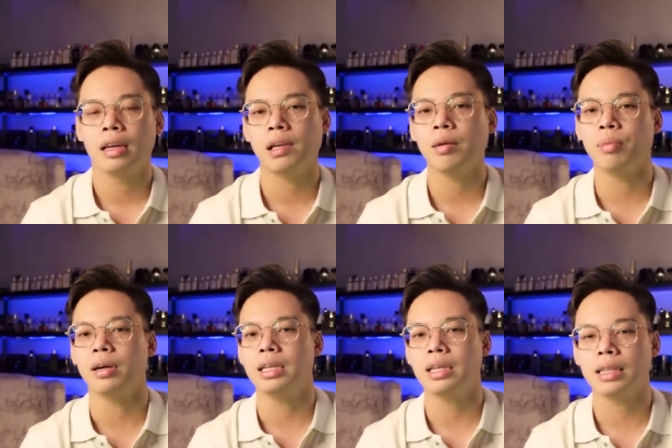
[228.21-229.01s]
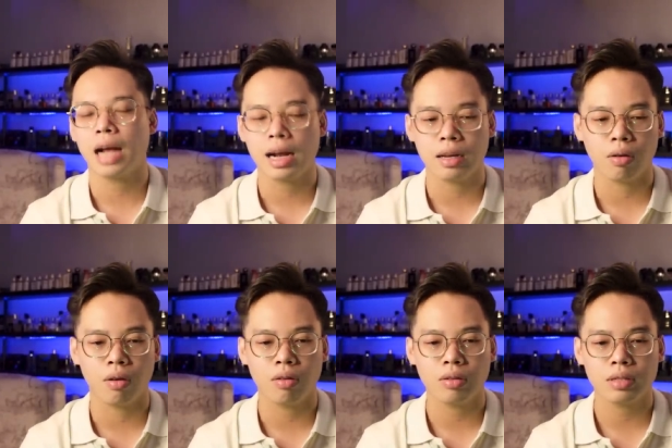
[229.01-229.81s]
khi mà mới xảy ra thì
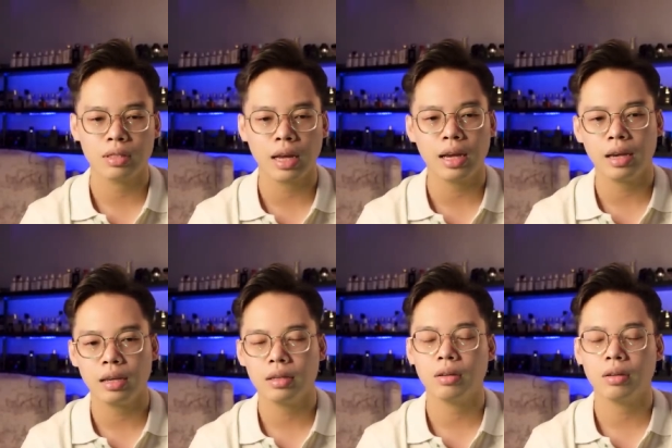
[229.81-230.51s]
nó sẽ